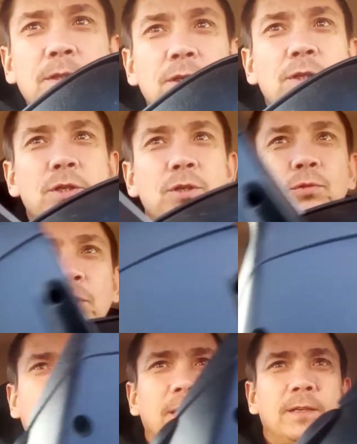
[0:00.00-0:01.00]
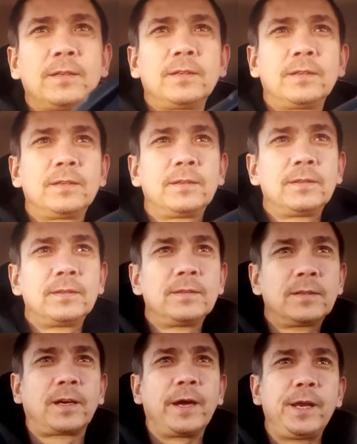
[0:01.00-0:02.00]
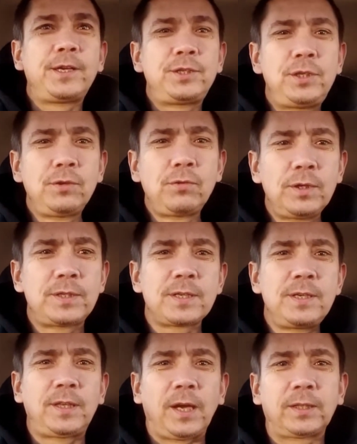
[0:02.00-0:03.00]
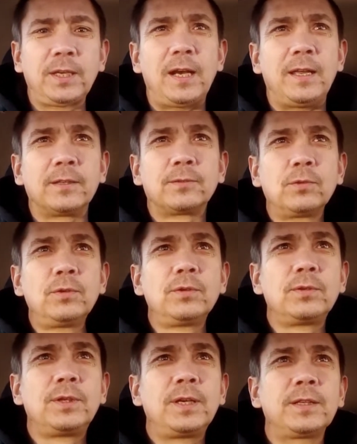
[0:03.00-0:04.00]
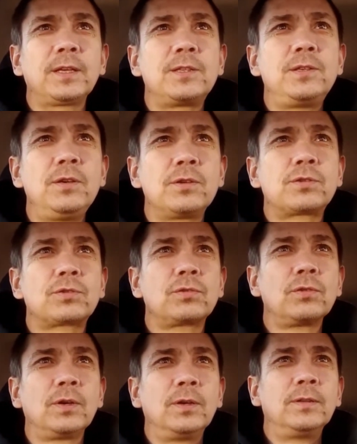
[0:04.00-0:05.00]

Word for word: что-то корректируется и так далее. Ну, я надеюсь, что